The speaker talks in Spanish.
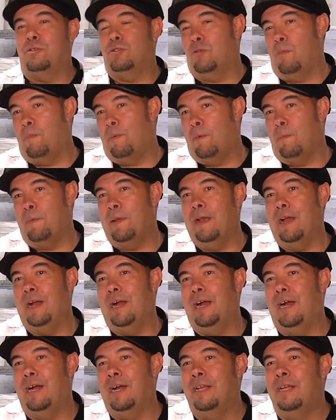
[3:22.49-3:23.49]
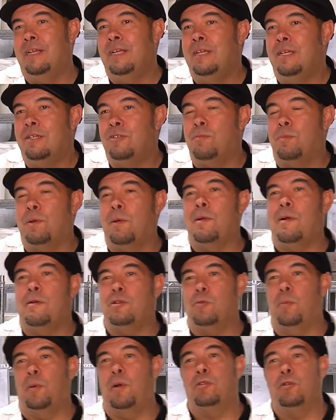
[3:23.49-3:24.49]
su propia, su,
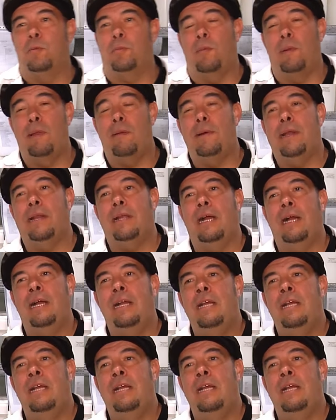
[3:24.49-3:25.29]
propia, marca